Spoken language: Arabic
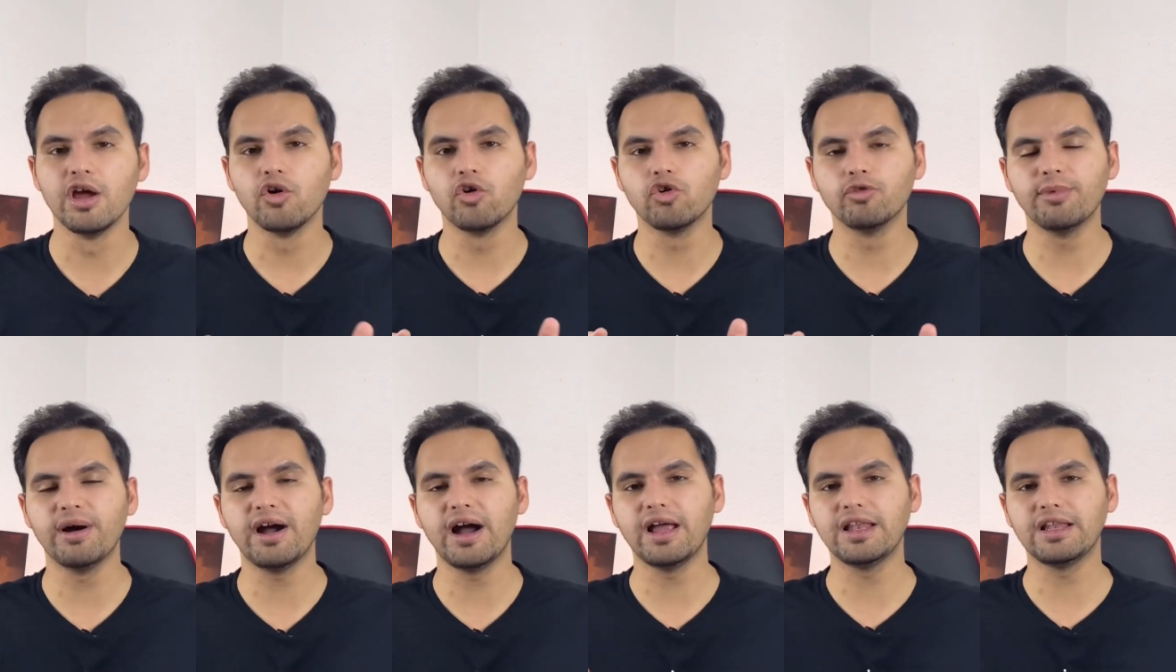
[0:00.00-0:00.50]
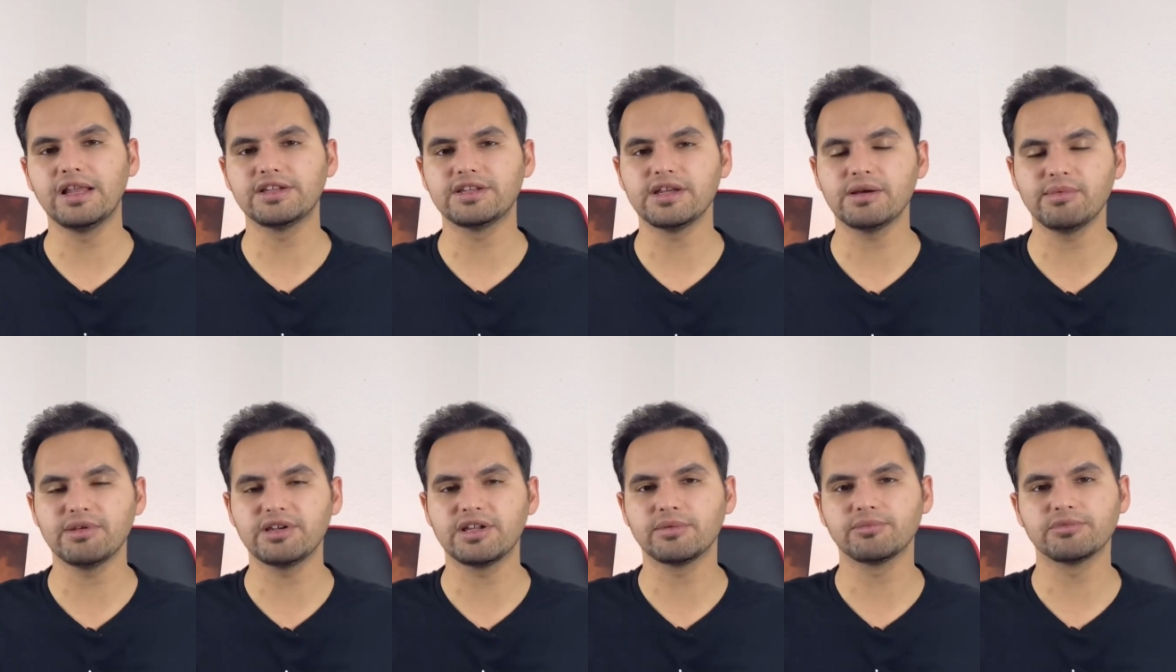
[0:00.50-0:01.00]
وما قلت
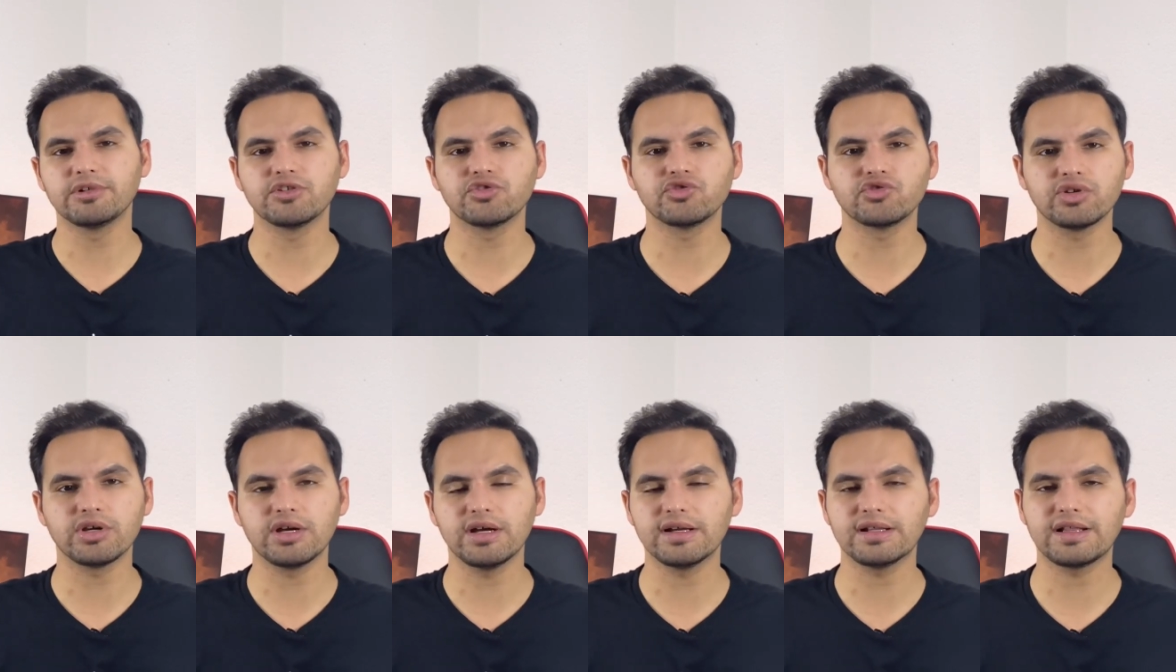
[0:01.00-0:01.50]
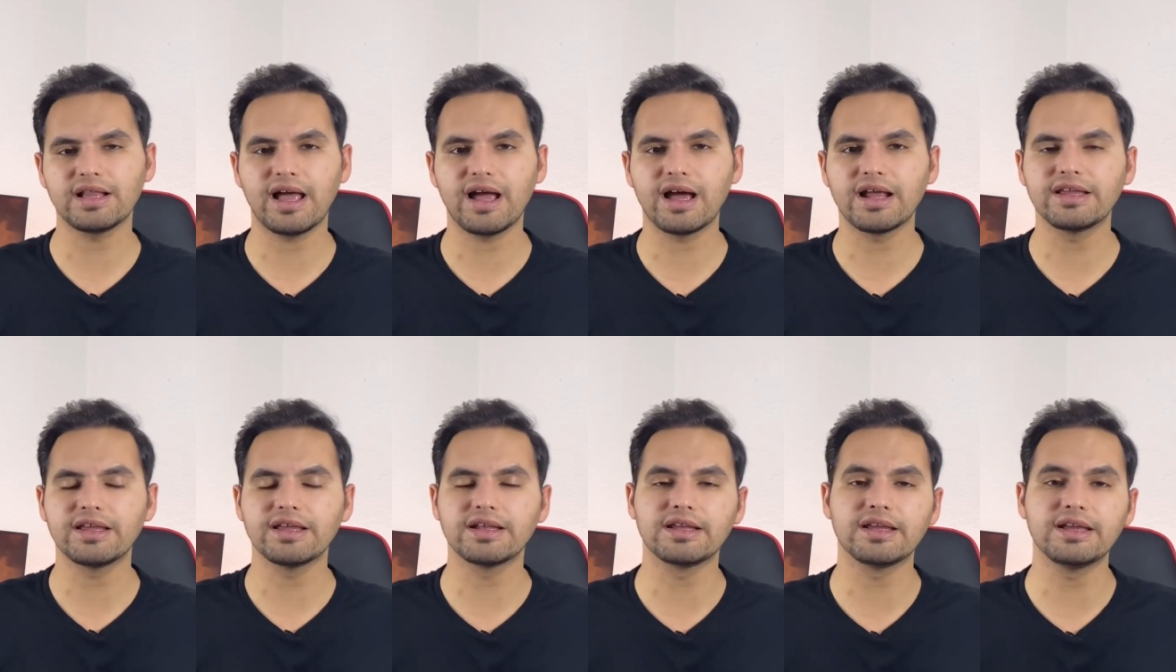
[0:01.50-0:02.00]
أبدا من الإجراءات
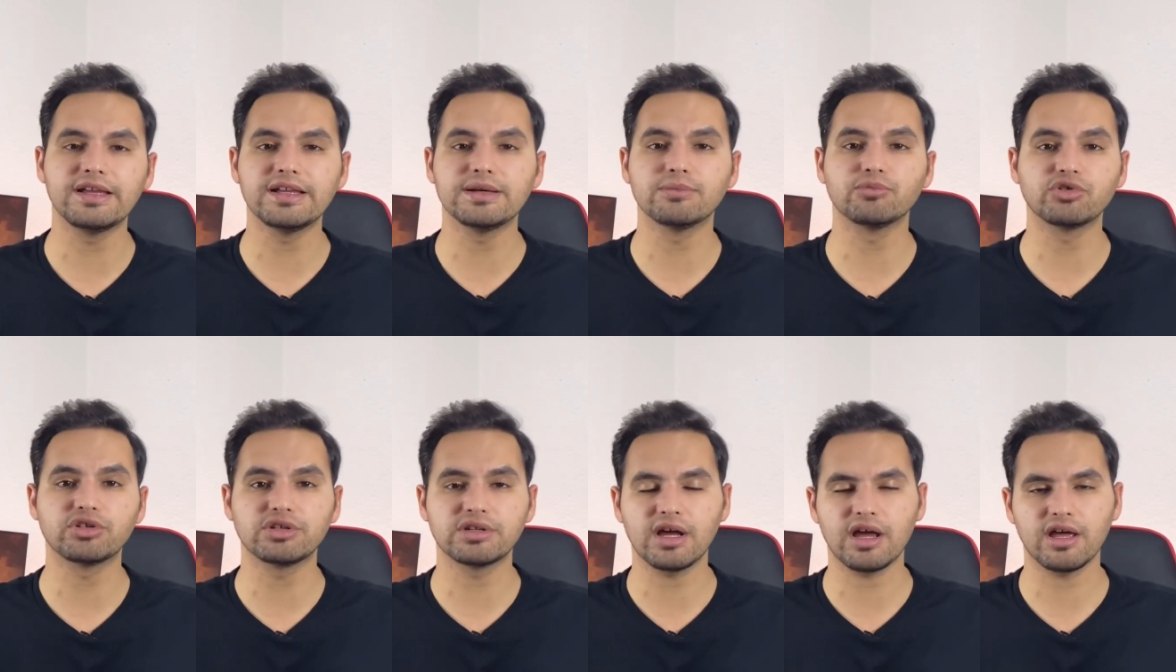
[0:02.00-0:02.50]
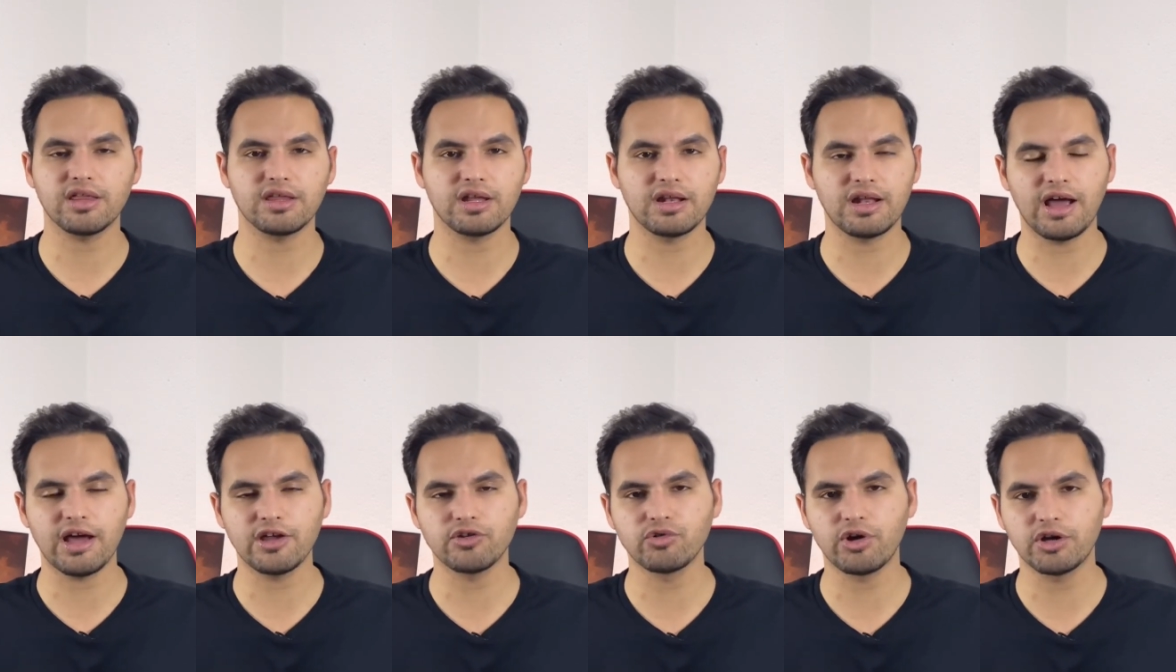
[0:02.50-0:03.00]
حاليا اللي هي متخذة
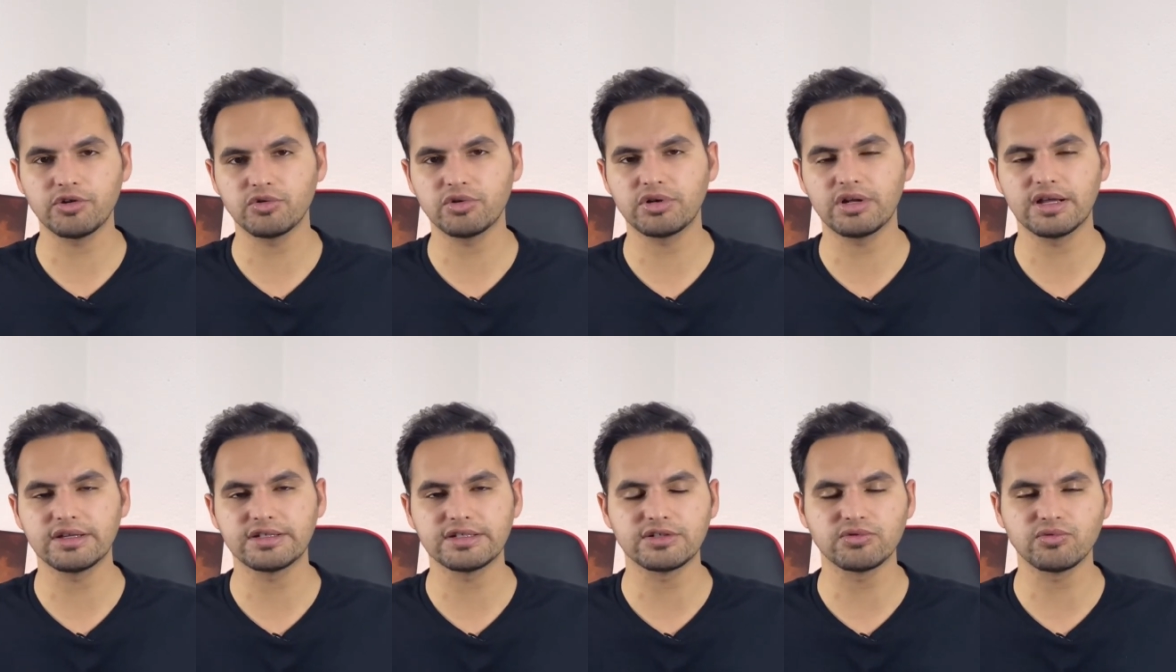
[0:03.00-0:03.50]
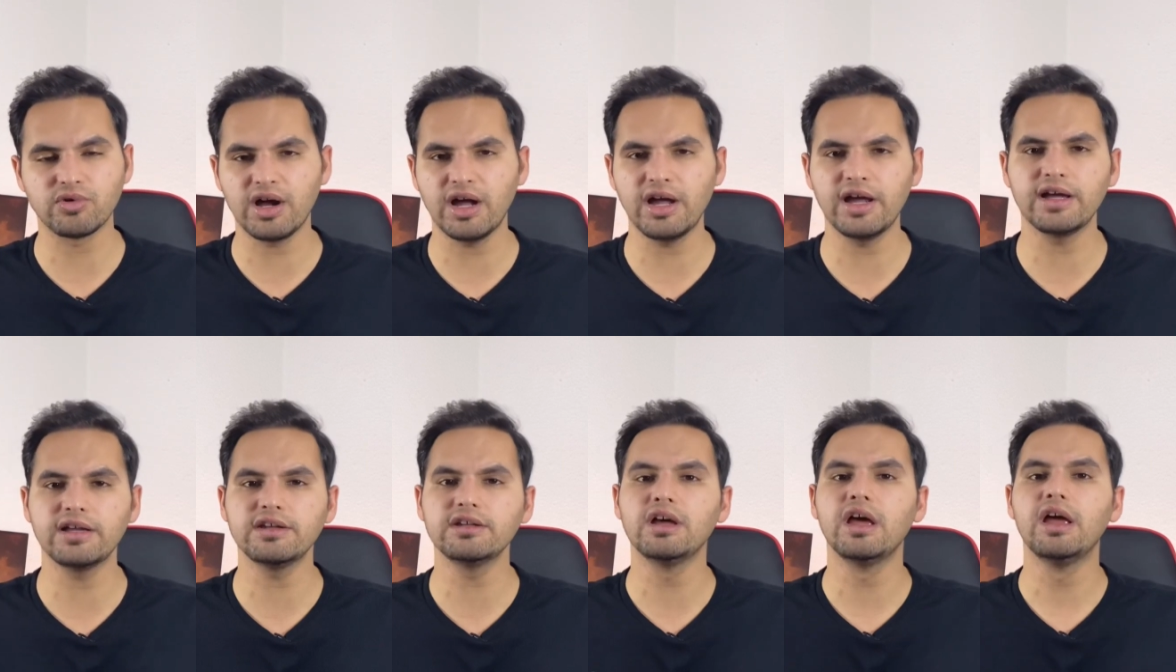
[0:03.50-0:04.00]
لحد 31
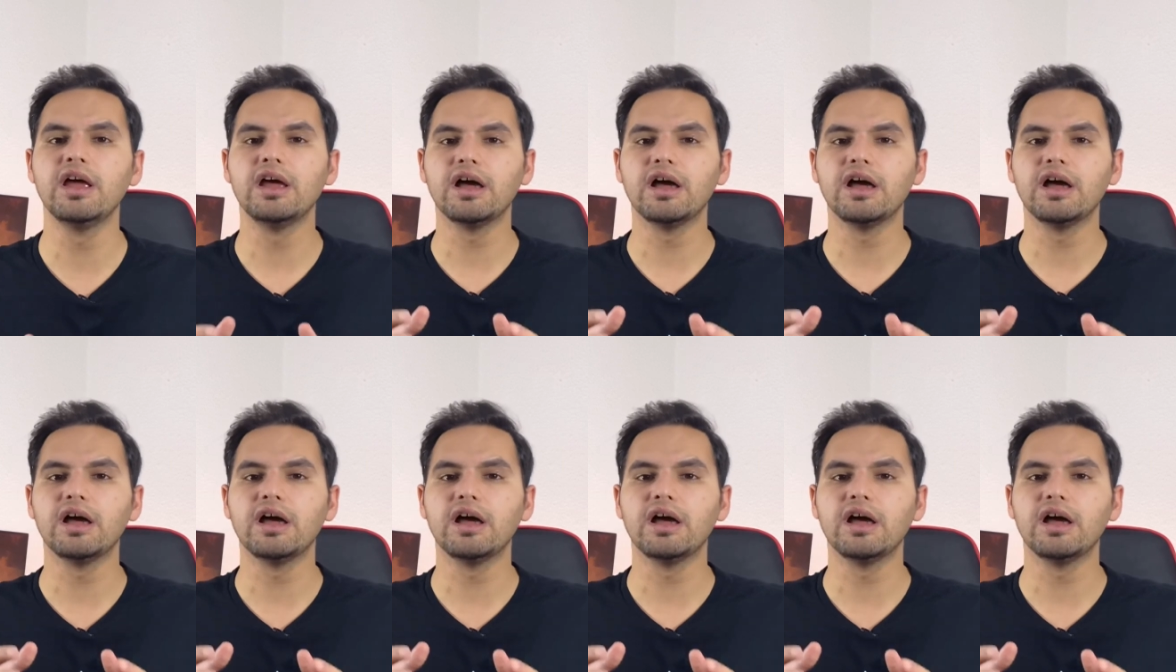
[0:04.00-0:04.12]
واحد